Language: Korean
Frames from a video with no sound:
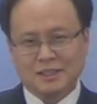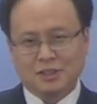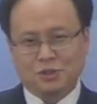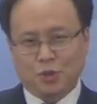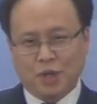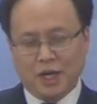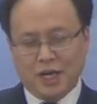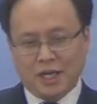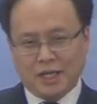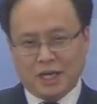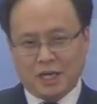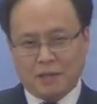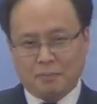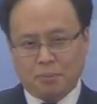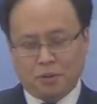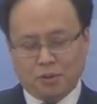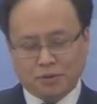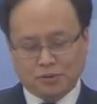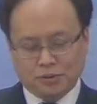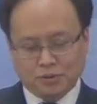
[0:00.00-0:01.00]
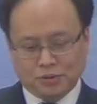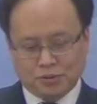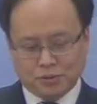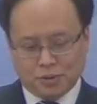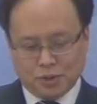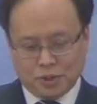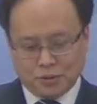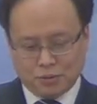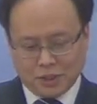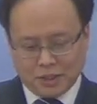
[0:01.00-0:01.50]
죄의
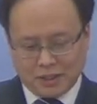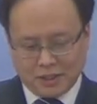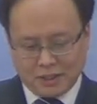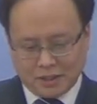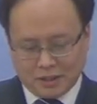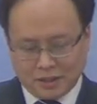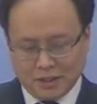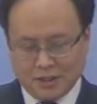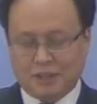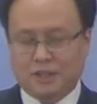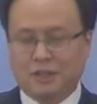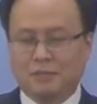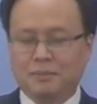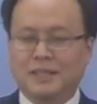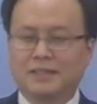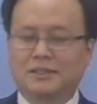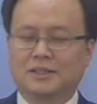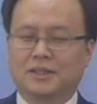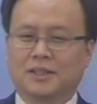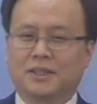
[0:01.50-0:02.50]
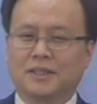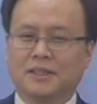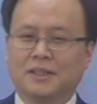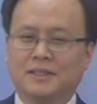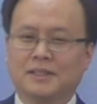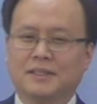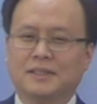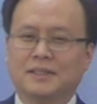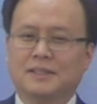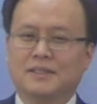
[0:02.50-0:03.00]
포승줄로 우리를
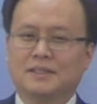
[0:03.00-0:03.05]
얼검해서